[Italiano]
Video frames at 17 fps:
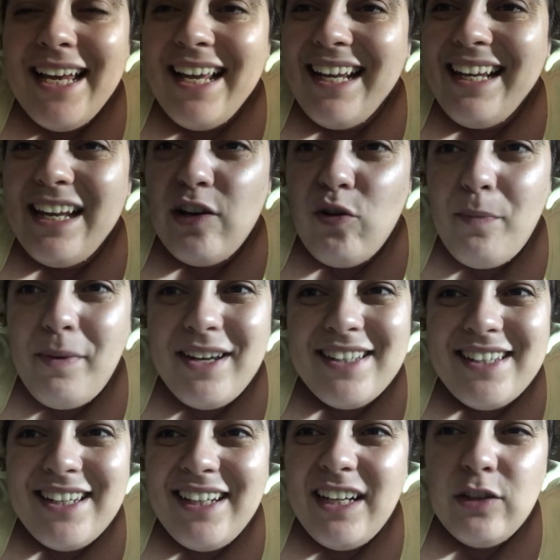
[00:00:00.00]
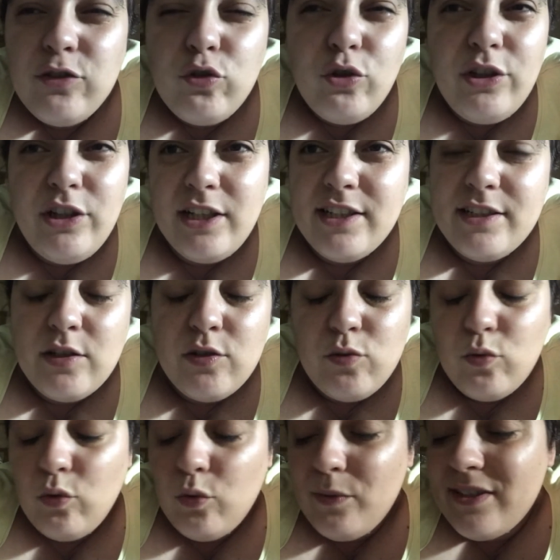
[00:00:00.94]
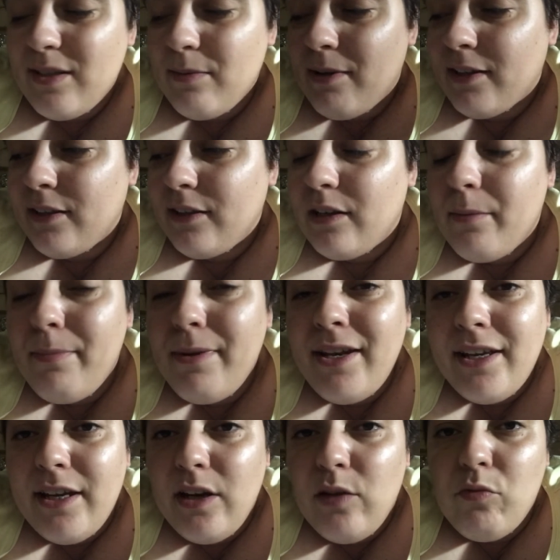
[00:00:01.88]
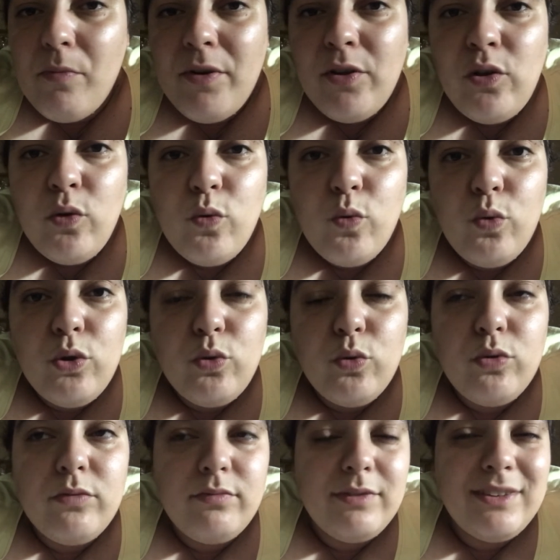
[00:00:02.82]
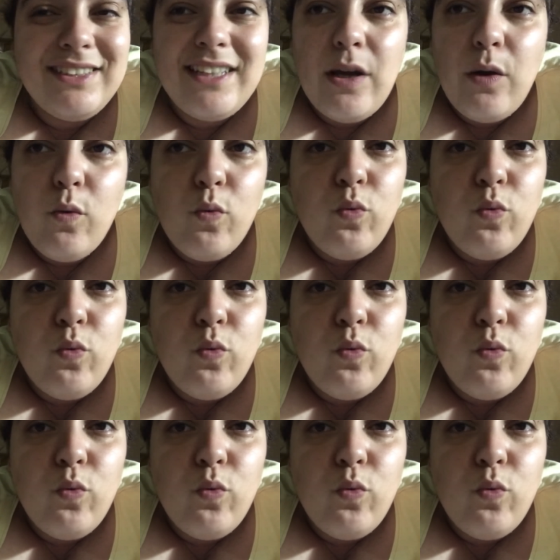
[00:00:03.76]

l'hanno persa anche il Torino e il Sassuolo queste partite perché nel momento in cui tu stai